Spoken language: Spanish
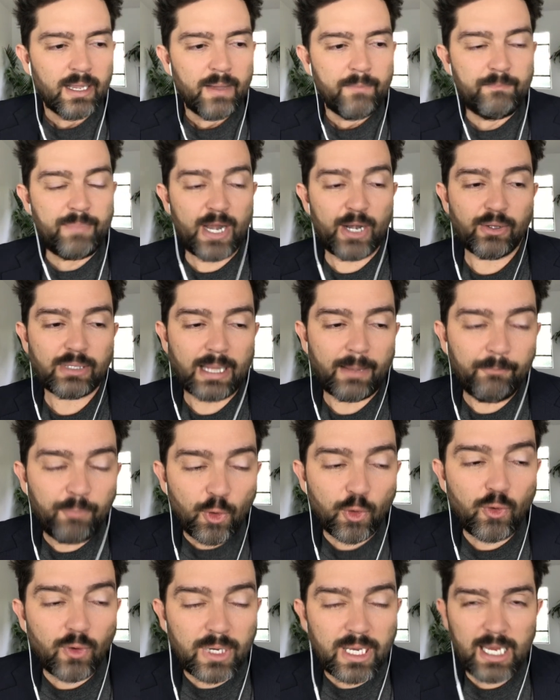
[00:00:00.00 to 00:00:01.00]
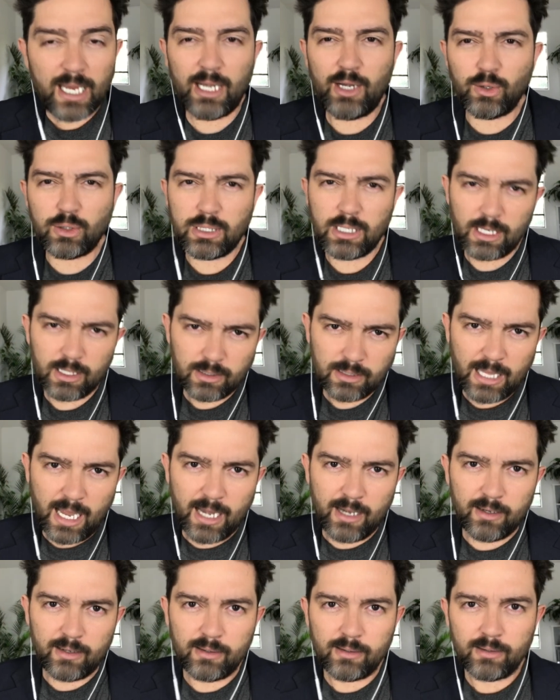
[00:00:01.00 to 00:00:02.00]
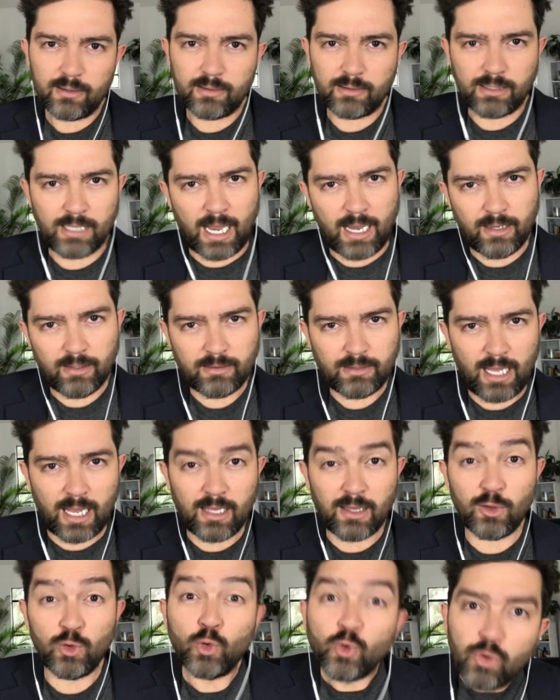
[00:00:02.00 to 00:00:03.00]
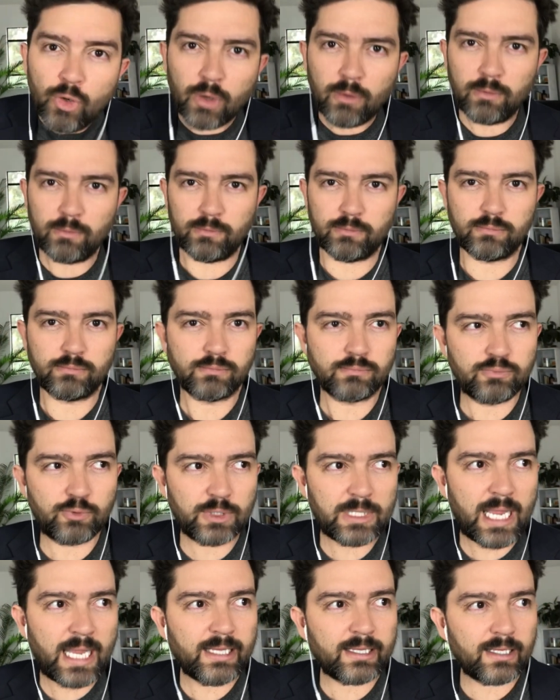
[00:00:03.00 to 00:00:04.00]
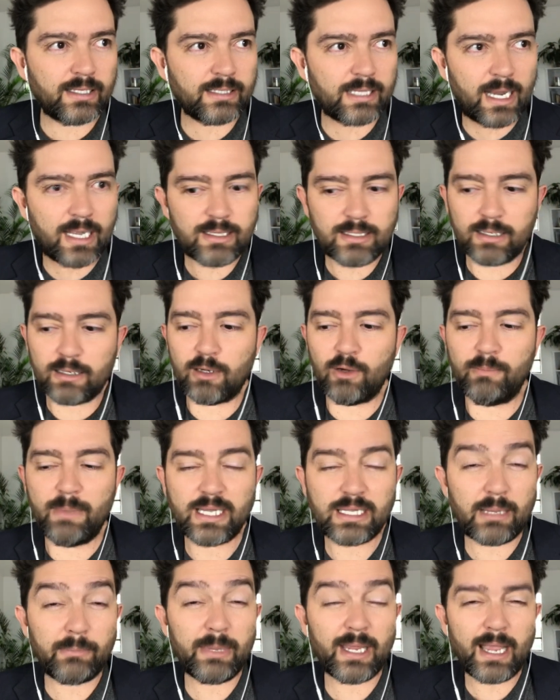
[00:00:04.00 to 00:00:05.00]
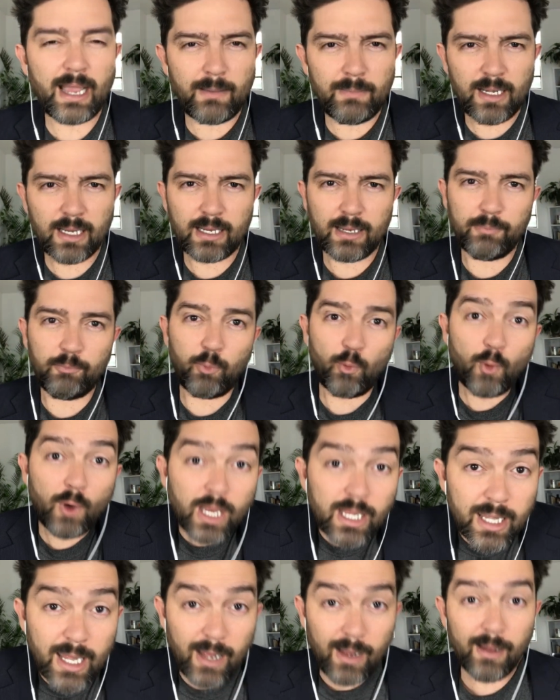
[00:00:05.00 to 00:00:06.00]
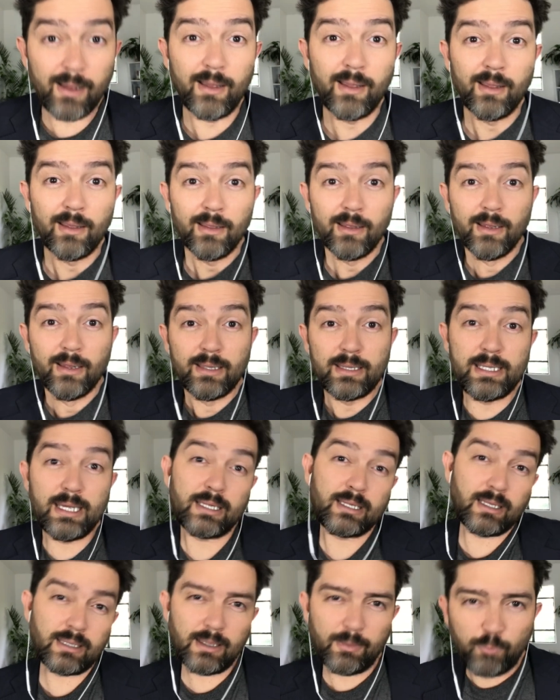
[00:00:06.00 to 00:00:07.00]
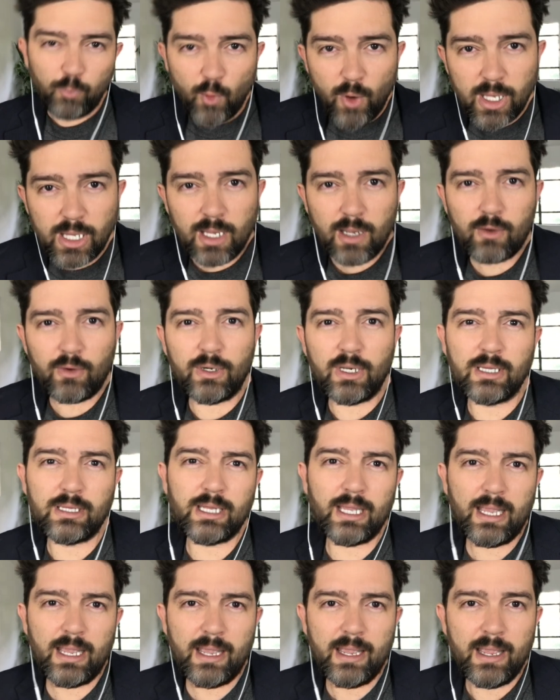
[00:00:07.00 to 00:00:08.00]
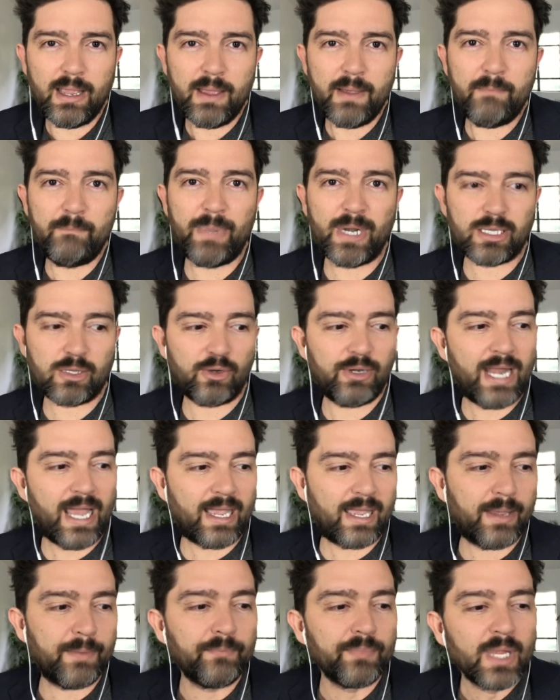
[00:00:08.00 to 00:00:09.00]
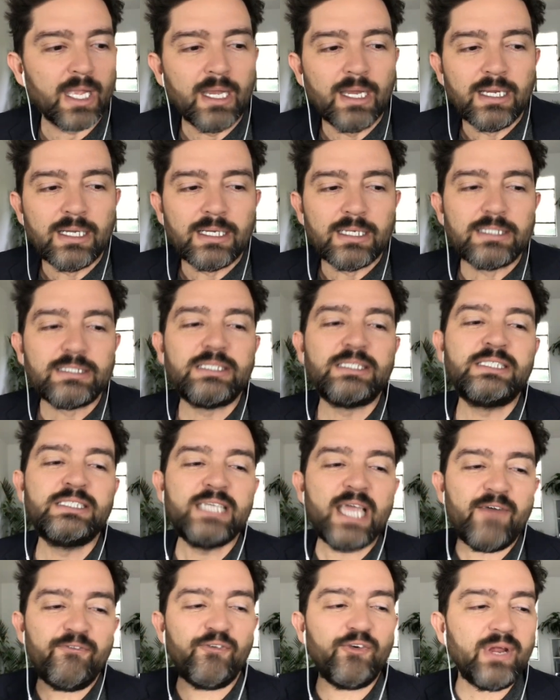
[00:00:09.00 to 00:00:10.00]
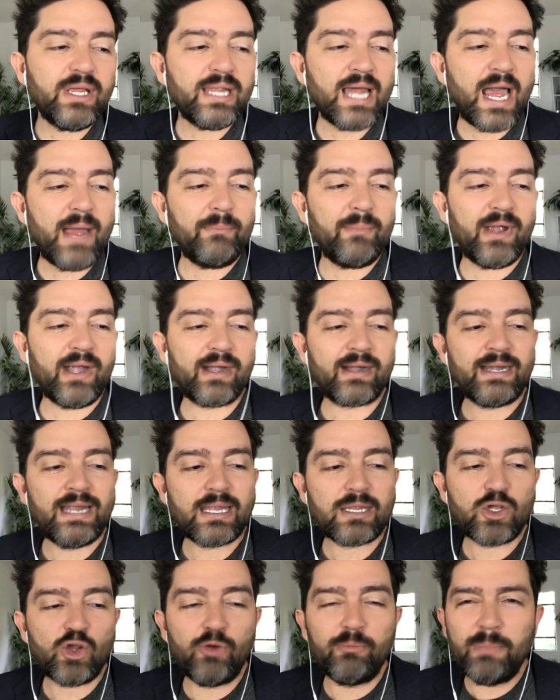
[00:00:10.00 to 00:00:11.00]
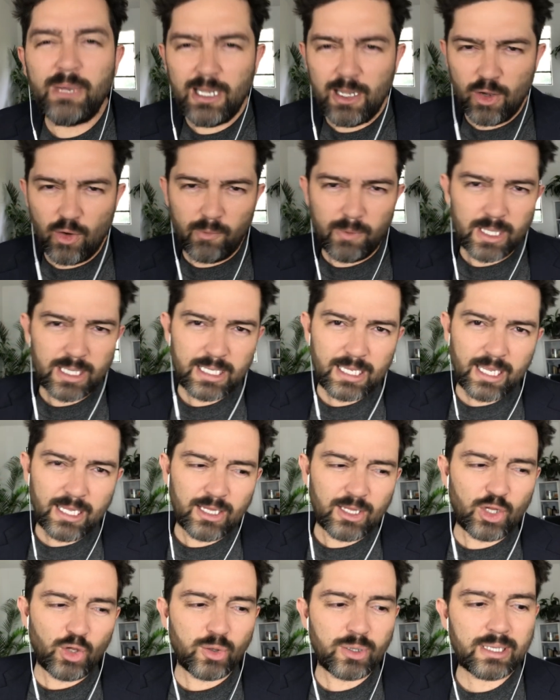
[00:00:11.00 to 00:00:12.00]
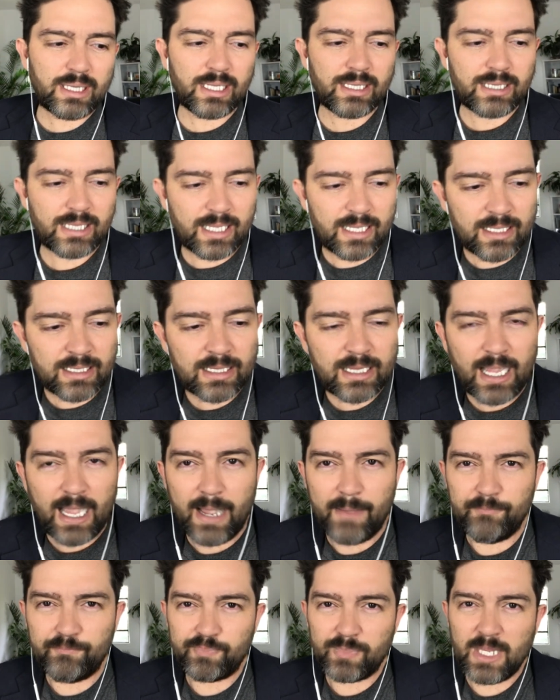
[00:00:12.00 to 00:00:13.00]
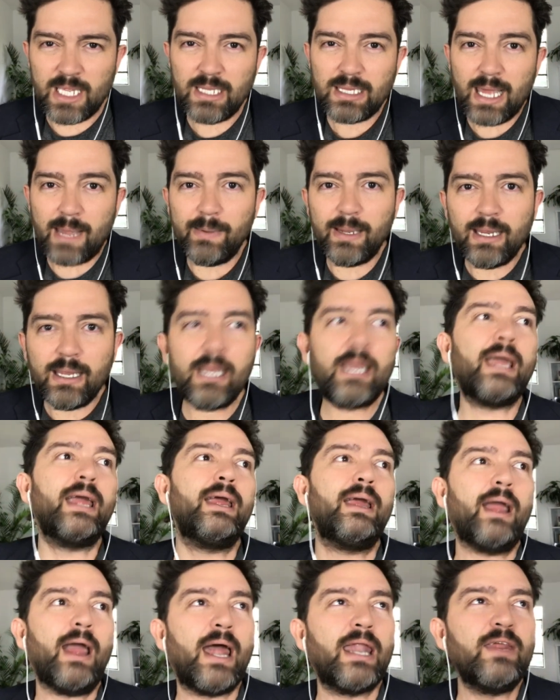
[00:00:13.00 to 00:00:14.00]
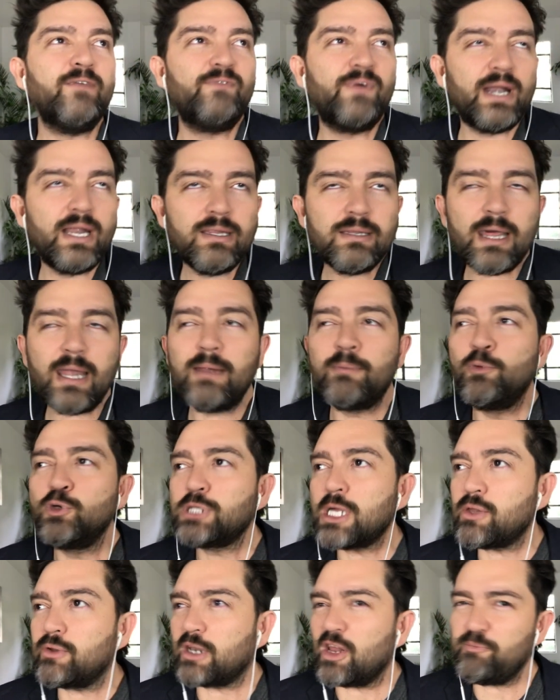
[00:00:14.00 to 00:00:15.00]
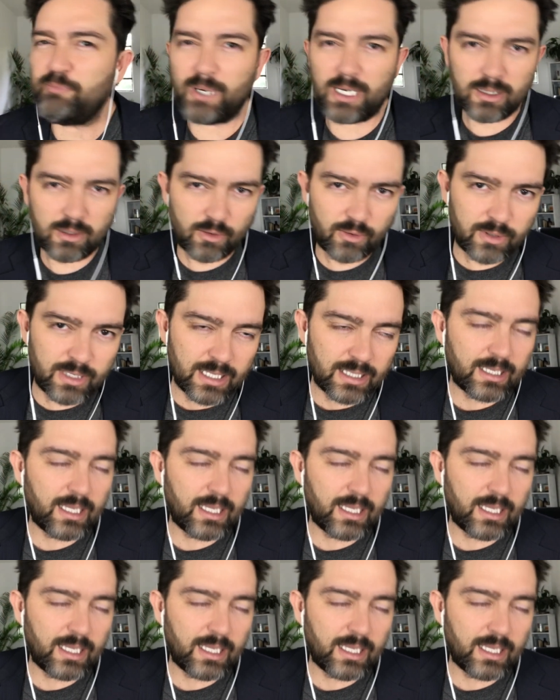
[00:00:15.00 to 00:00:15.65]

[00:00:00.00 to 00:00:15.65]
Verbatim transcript: pero tampoco quiero ser tan, tan, duro. Voy a intentar hacerlo lo más amigable que pueda si es que se puede con este personaje. Jeffrey Dahmer nació en 1960 y saben que, a diferencia de muchas otras personas